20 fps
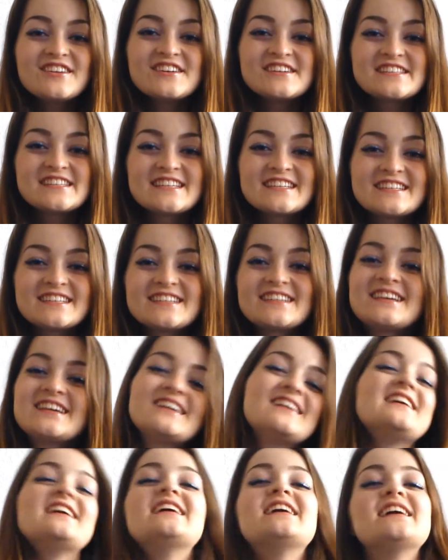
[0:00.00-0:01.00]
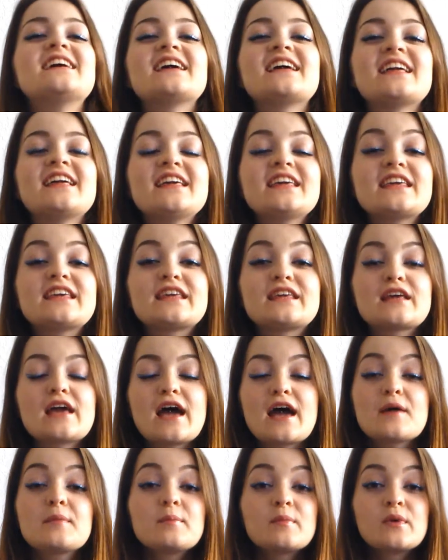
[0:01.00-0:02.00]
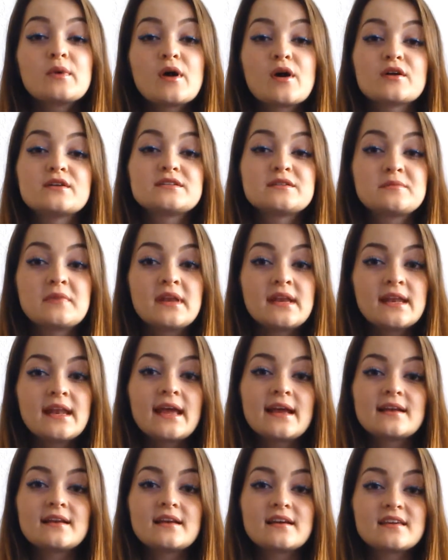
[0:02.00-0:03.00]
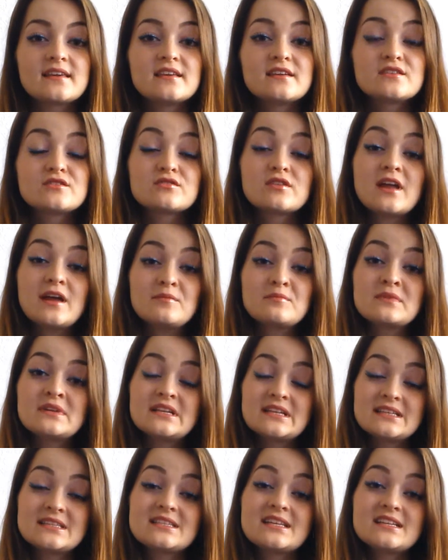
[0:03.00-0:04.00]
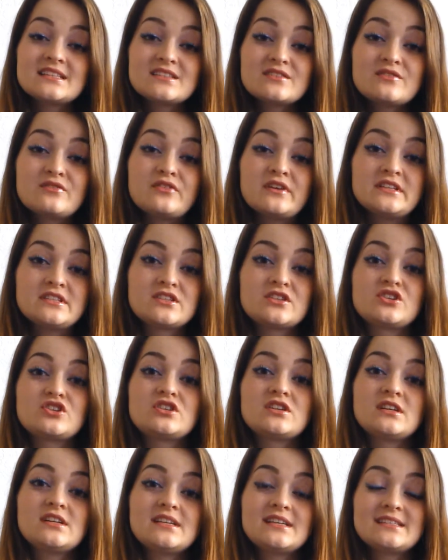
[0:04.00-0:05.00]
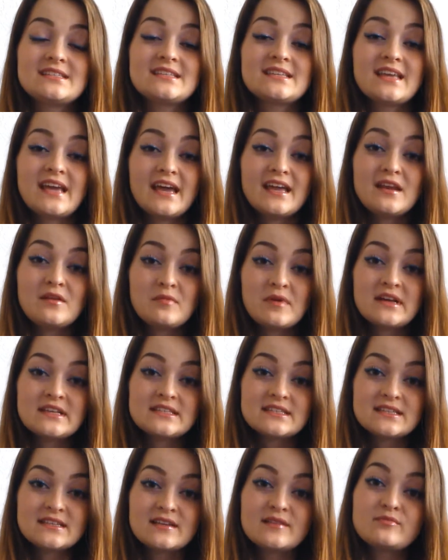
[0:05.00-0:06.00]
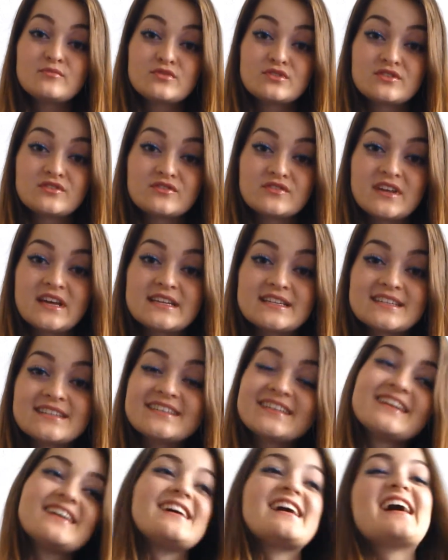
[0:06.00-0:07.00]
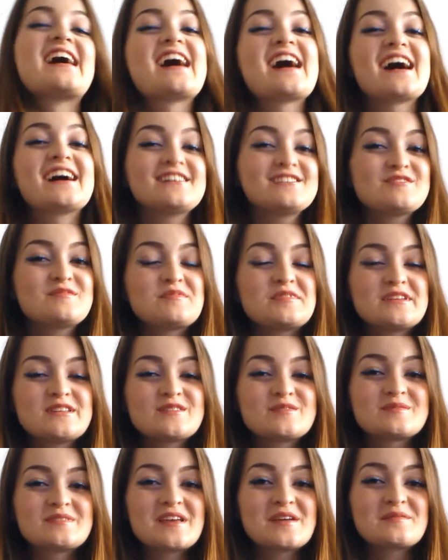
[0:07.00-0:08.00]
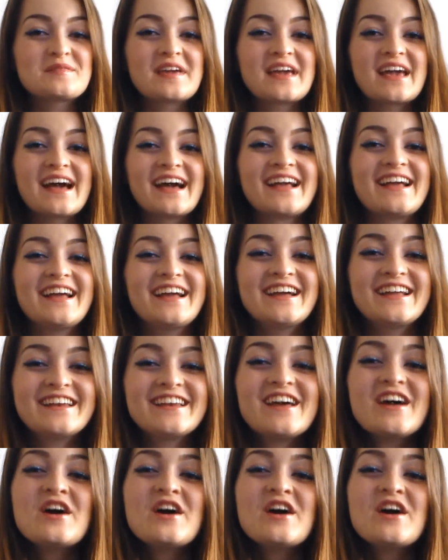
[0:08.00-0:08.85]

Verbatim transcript: Leute, ich habe mir heute meine Nägel lackiert und habe mit Entsetzen festgestellt, dass ich keinen passenden Lippenstift hatte. Also bin ich zum DM gegangen,